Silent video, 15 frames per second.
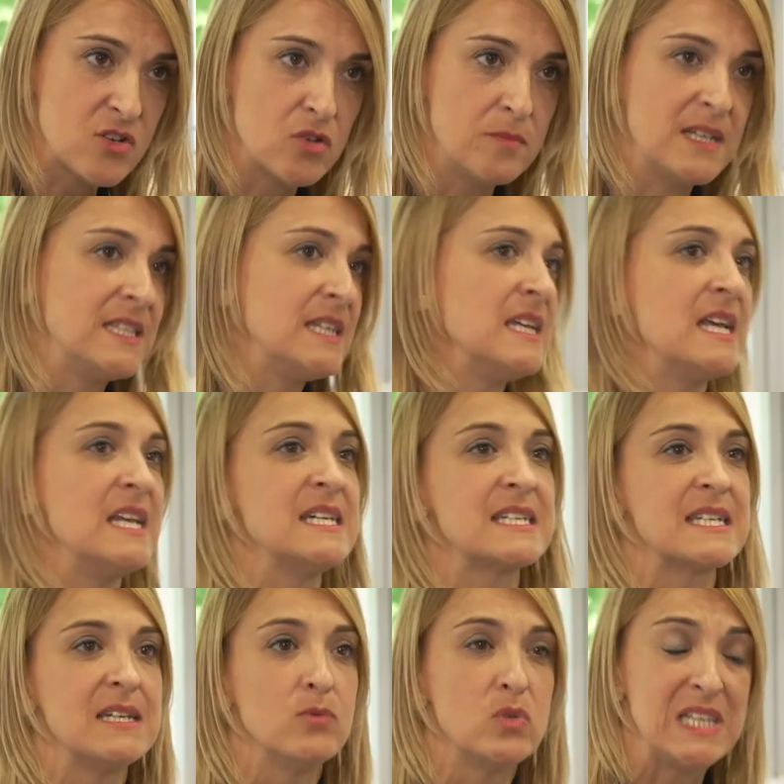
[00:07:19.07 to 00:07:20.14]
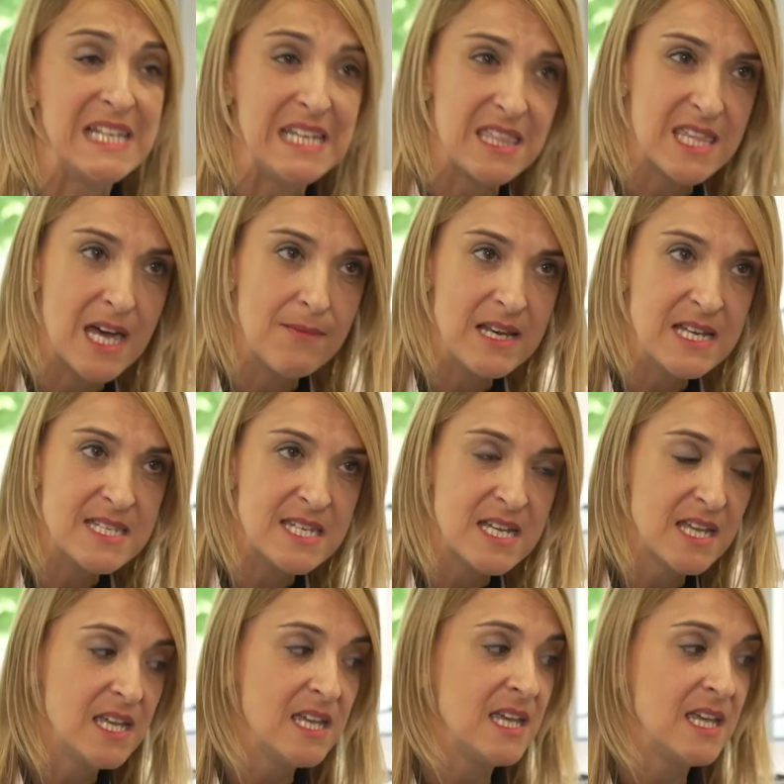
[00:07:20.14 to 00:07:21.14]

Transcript: con materiales reutilizables